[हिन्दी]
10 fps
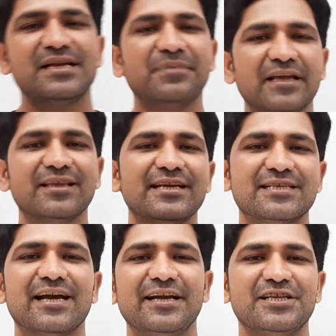स्टेप के अंदर
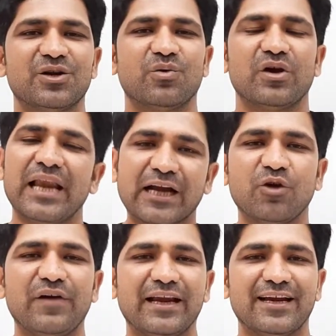किसका एडिशन हो
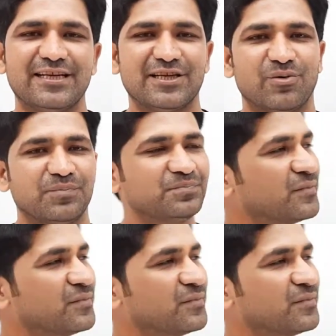इलेक्ट्रोफाइल का एडिशन हो